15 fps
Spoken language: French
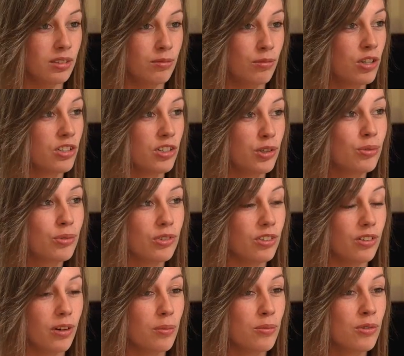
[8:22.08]
Moi, j'ai honte,
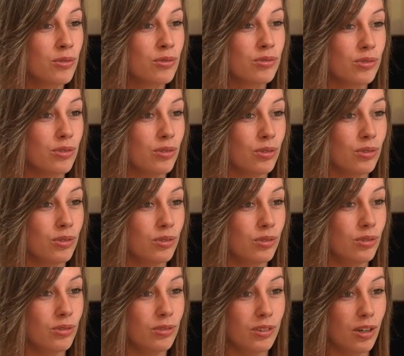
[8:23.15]
vraiment
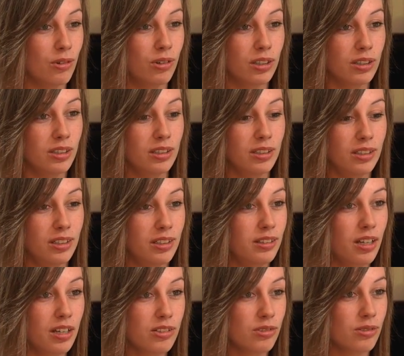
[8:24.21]
d'avoir des... des
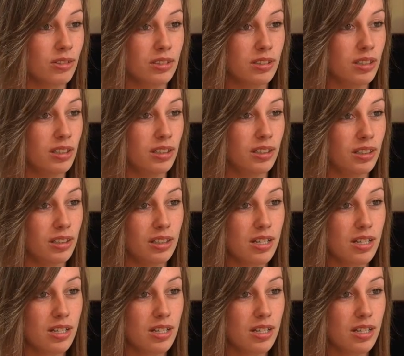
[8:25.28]
tâches, quoi. C'est.